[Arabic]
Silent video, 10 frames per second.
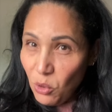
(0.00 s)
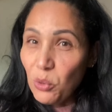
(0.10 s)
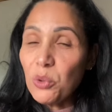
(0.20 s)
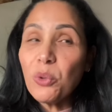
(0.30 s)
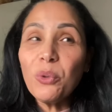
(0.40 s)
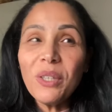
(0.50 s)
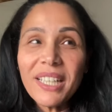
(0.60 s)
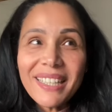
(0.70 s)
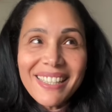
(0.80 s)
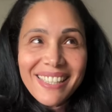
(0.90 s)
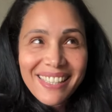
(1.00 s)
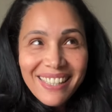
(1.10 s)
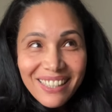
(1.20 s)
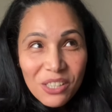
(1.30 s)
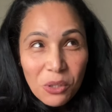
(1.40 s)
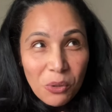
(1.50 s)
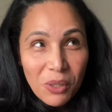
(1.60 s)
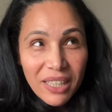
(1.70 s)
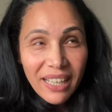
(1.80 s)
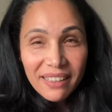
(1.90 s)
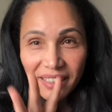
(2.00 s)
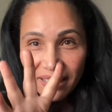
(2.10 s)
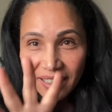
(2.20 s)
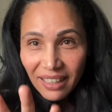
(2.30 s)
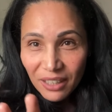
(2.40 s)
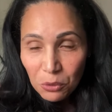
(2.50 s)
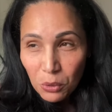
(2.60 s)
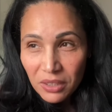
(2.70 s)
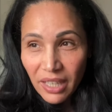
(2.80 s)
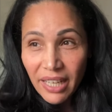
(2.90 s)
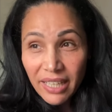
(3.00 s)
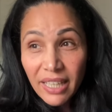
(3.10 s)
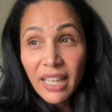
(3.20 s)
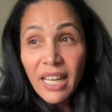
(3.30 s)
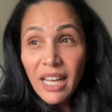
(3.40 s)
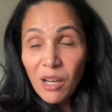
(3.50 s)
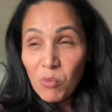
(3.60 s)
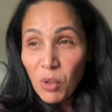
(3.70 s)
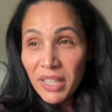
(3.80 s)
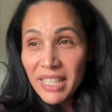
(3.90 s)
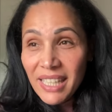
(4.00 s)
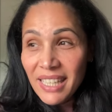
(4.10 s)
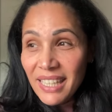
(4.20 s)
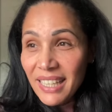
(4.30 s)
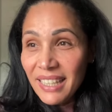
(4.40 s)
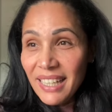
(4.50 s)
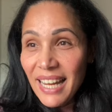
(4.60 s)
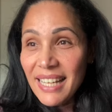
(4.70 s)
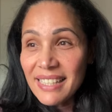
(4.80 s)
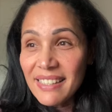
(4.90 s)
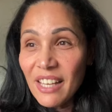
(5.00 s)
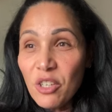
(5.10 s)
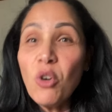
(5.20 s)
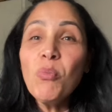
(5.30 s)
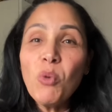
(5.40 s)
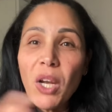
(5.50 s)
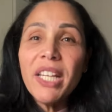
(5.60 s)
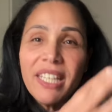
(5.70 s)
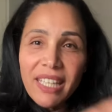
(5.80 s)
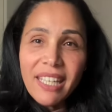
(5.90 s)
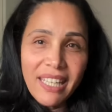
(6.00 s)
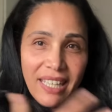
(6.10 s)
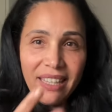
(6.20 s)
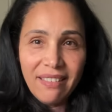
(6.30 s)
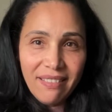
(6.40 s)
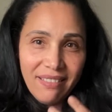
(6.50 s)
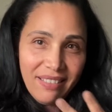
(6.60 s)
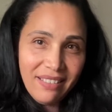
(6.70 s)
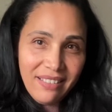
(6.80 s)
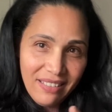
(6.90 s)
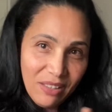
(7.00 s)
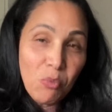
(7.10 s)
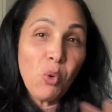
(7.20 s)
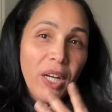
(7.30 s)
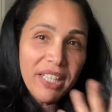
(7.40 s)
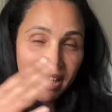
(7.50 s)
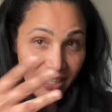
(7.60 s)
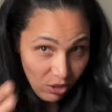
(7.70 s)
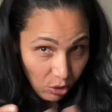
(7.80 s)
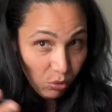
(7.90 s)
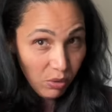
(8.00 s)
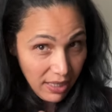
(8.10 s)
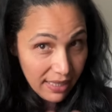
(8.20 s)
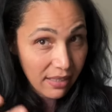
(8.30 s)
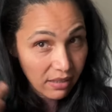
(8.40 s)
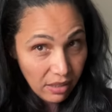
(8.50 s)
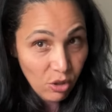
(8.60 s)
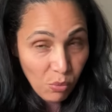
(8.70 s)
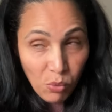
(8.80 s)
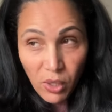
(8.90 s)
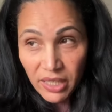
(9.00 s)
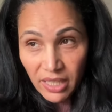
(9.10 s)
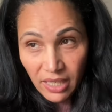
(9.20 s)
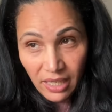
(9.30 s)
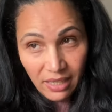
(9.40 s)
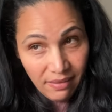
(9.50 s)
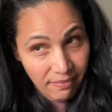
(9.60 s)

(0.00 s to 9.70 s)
وتقول لك تيقول لك هذاك هذوك الدراري المغنيين على اساس انهم مغنيين مغنيين تيقولوا على اساس انهم مغنيين